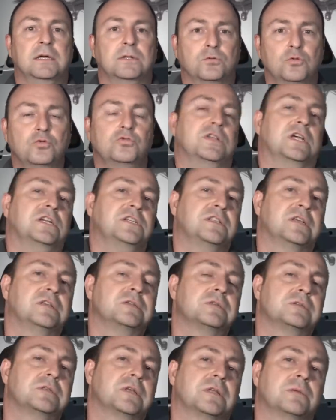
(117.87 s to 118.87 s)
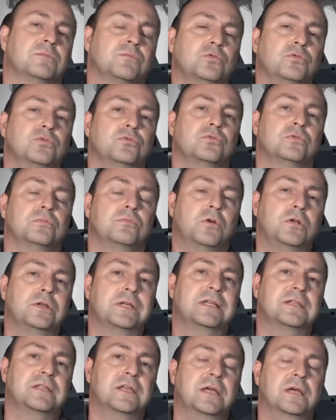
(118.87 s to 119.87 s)
TUSAŞ tesislerinin bulunduğu
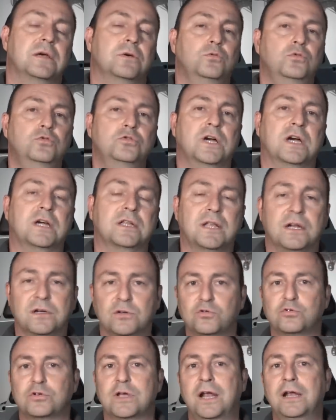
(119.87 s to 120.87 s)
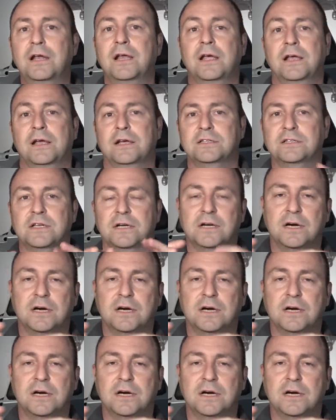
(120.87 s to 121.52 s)
bölgede uçaklar güzel işte